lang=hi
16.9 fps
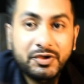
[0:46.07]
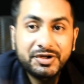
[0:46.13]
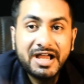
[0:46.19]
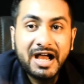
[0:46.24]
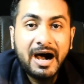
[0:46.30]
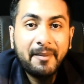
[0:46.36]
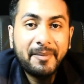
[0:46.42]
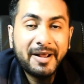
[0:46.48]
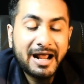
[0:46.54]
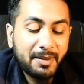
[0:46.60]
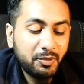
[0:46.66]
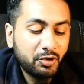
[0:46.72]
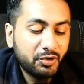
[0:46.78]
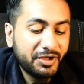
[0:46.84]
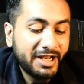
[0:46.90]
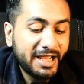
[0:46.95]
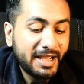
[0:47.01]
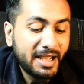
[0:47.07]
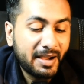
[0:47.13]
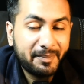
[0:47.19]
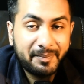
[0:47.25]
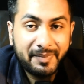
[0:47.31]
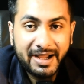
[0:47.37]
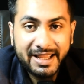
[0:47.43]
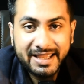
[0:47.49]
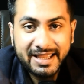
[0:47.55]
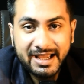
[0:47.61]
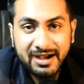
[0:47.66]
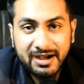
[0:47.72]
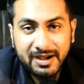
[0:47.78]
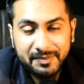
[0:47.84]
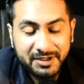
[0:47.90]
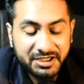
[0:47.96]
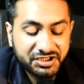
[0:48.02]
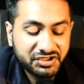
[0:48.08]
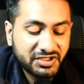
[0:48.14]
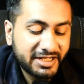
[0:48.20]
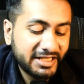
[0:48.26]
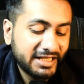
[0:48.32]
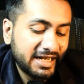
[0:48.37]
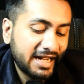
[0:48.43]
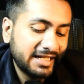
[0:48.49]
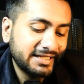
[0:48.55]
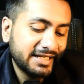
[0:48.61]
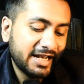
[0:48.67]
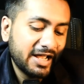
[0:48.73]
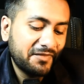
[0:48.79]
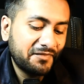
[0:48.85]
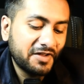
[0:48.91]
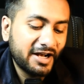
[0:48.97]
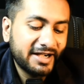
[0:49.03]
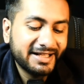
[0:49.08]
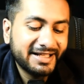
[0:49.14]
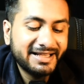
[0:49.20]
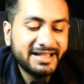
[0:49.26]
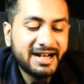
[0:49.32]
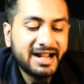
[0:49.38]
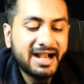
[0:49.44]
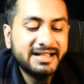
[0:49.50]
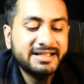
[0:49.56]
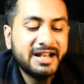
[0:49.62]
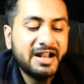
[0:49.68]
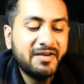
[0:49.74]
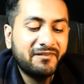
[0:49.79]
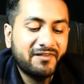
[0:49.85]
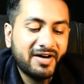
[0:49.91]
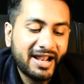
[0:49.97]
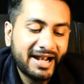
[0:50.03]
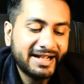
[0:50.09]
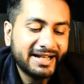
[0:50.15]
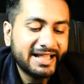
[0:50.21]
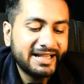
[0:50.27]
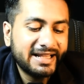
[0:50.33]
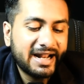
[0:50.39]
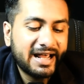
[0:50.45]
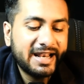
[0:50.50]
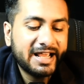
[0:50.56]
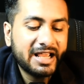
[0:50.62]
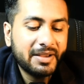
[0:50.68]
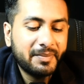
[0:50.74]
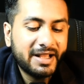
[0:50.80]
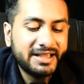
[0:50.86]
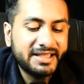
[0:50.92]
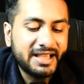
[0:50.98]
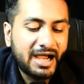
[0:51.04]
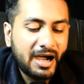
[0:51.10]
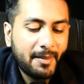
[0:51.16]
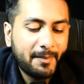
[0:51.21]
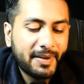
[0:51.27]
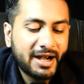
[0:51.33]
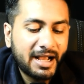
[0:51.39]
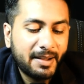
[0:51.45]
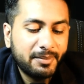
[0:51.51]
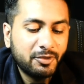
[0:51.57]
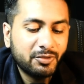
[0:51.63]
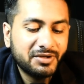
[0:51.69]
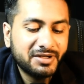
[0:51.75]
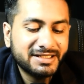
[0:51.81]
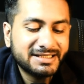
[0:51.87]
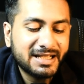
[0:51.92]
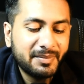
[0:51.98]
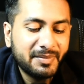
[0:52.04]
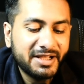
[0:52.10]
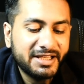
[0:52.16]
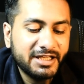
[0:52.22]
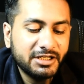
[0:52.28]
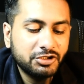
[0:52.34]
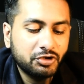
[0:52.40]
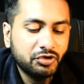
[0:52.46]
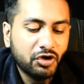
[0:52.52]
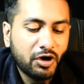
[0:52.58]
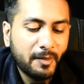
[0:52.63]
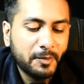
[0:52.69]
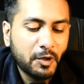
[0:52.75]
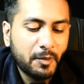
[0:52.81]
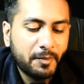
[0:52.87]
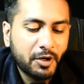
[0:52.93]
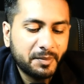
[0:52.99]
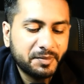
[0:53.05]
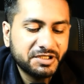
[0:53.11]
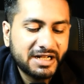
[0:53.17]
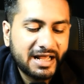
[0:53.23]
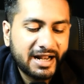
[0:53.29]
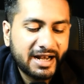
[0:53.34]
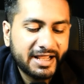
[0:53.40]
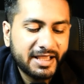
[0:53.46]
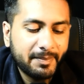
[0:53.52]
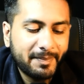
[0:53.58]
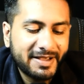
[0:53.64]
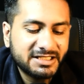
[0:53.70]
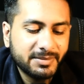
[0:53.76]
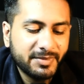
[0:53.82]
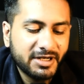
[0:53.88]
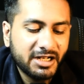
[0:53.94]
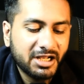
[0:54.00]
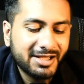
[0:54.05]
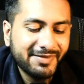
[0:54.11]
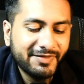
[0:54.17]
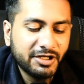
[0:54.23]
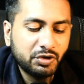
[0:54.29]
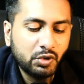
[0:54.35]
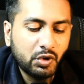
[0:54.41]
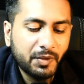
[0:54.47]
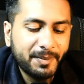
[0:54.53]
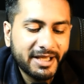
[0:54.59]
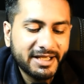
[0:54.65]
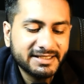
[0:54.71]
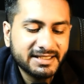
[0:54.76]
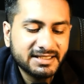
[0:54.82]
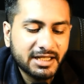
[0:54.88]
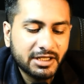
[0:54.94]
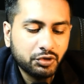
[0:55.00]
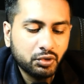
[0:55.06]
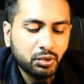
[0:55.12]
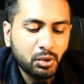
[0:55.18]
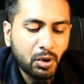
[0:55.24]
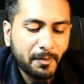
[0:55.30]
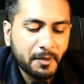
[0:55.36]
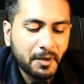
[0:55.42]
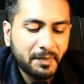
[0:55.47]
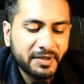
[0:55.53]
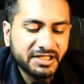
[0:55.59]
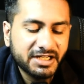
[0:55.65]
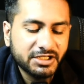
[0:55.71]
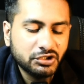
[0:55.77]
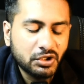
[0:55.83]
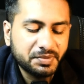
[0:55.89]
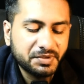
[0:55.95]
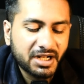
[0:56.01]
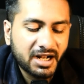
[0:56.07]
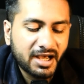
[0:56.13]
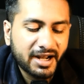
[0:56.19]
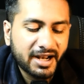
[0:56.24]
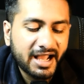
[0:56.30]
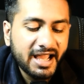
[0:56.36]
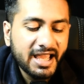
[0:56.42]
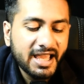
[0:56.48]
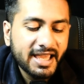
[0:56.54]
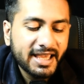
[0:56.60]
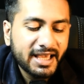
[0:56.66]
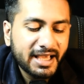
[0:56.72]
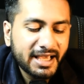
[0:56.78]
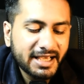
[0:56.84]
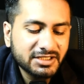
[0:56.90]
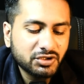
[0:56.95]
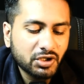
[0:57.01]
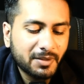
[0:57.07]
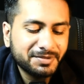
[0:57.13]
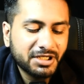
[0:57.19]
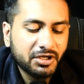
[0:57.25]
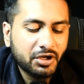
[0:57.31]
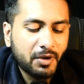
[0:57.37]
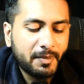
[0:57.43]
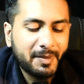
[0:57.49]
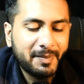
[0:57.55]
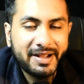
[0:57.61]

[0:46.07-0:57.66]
तो यहाँ पर आप लोगों ने अब बाइकिया एप्लीकेशन के अंदर आ जाना है वॉलेट के अंदर आ जाना है वॉलेट के अंदर आने के बाद यहाँ पर आप लोगों के सामने ये जो टॉप के ऊपर ऑप्शन आ रहा है ये पैसे मेरे लिखे मैंने दो रुपये इसके साथ टॉप के ऊपर ये जो ऑप्शन आ रहा है इस ऑप्शन के ऊपर